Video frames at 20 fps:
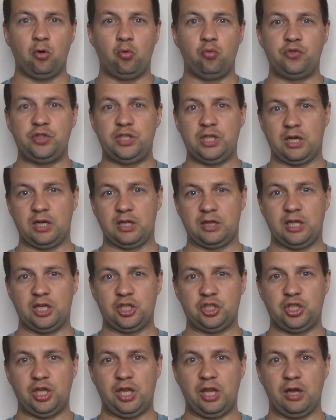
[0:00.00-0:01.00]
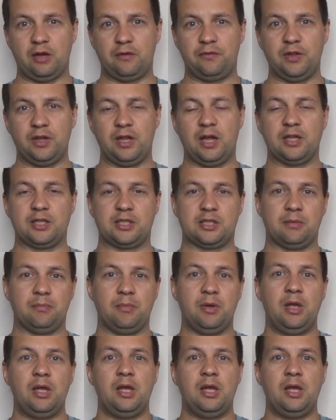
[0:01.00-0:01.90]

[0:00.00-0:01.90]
У всех отношение к финансам